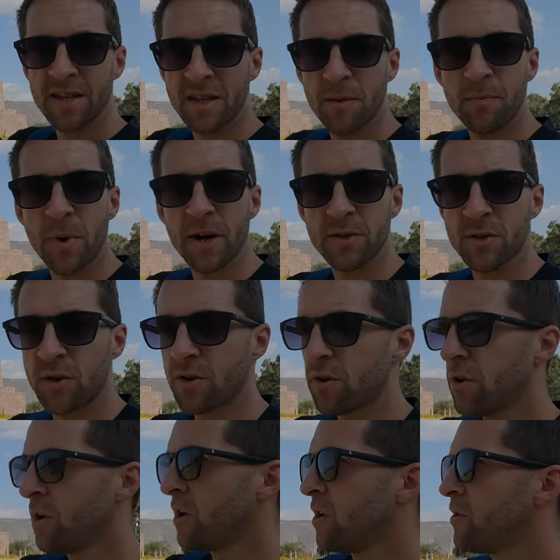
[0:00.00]
este
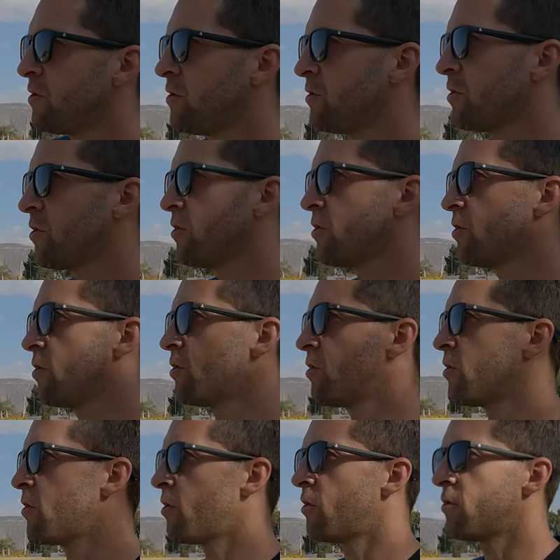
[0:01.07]
espacio,
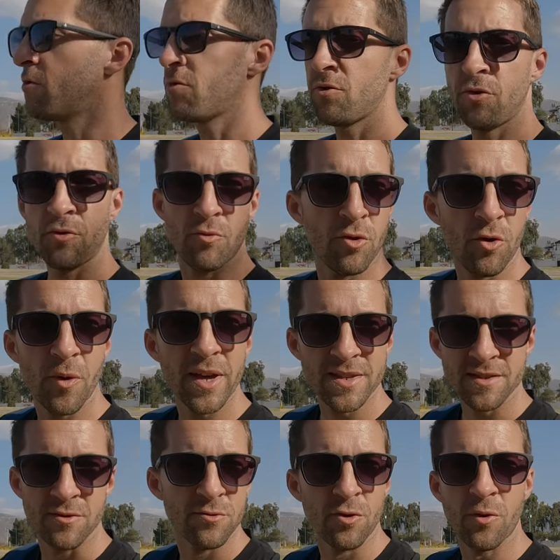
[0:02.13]
no, no,
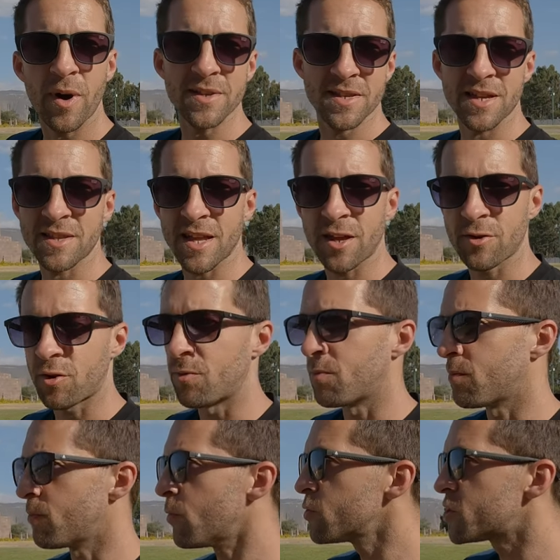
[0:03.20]
vas, no vas a estar con
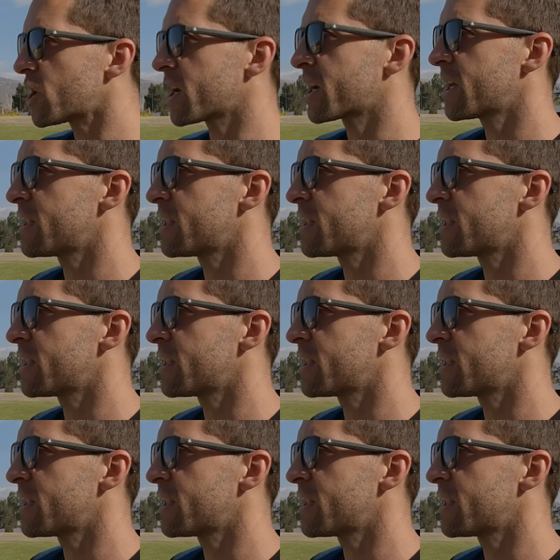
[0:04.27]
mucha